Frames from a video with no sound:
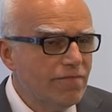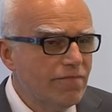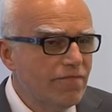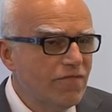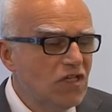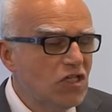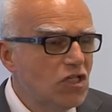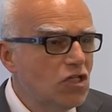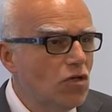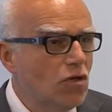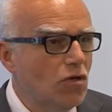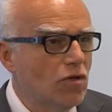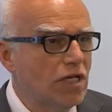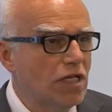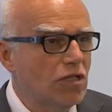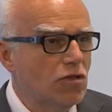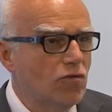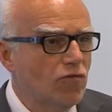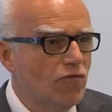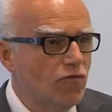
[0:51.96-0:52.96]

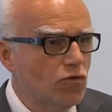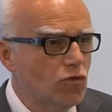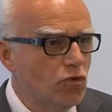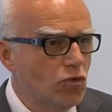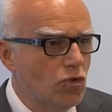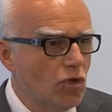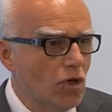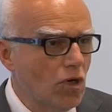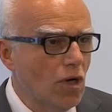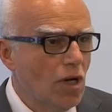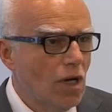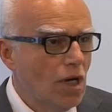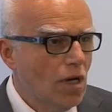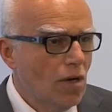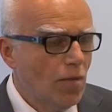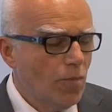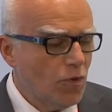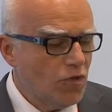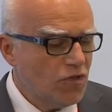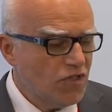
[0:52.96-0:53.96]
visione di un futuro
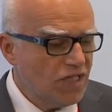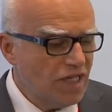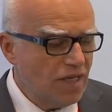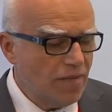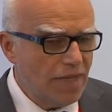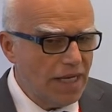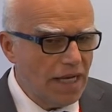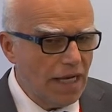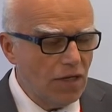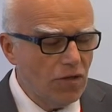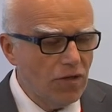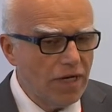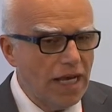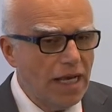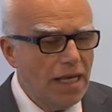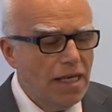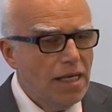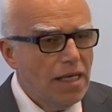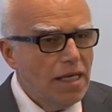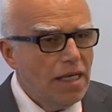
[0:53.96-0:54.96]
possibile. Allora
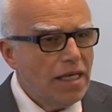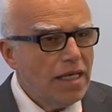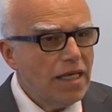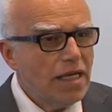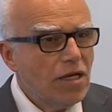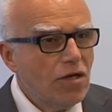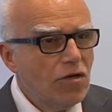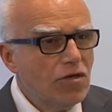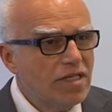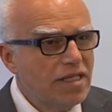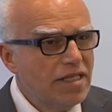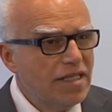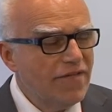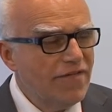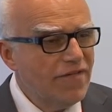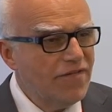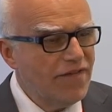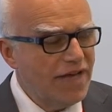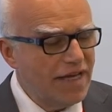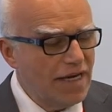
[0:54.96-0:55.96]
cosa
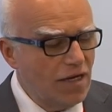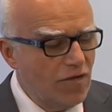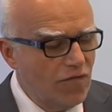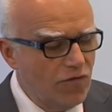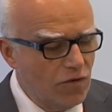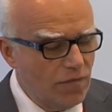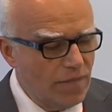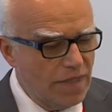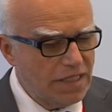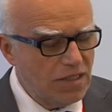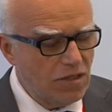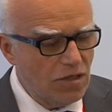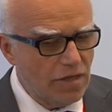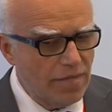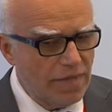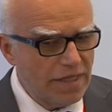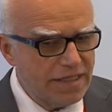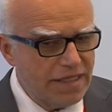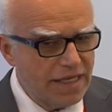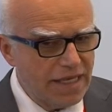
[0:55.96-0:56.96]
deve fare la formazione
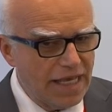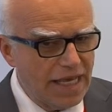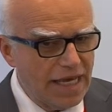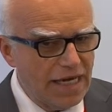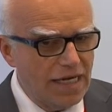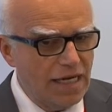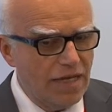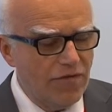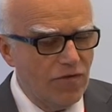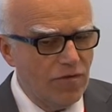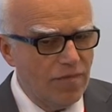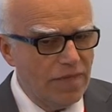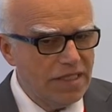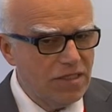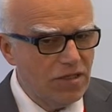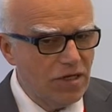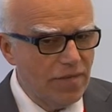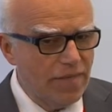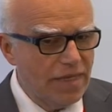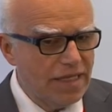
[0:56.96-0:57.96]
manageriale? La
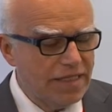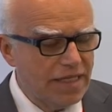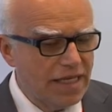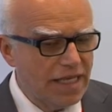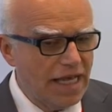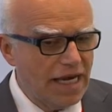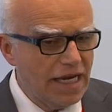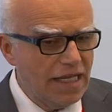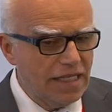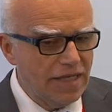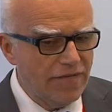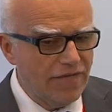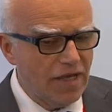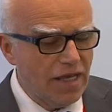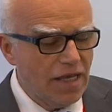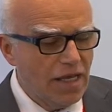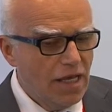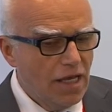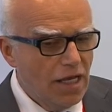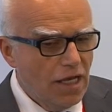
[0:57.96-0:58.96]
formazione manageriale deve
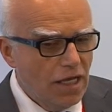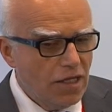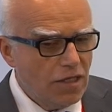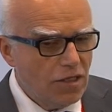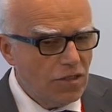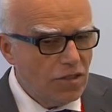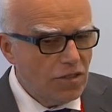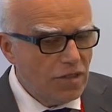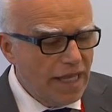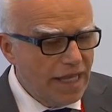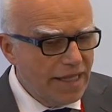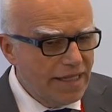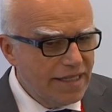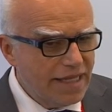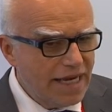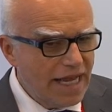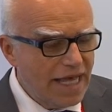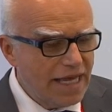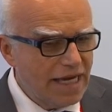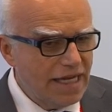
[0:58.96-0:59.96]

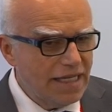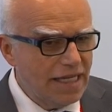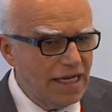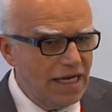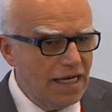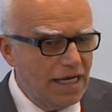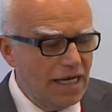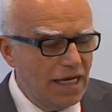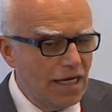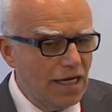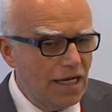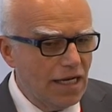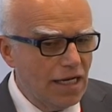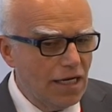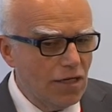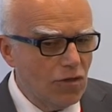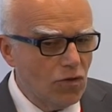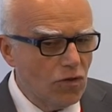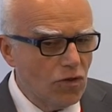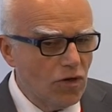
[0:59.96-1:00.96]
entrare nella
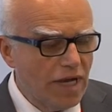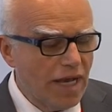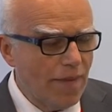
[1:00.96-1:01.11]
eh, loro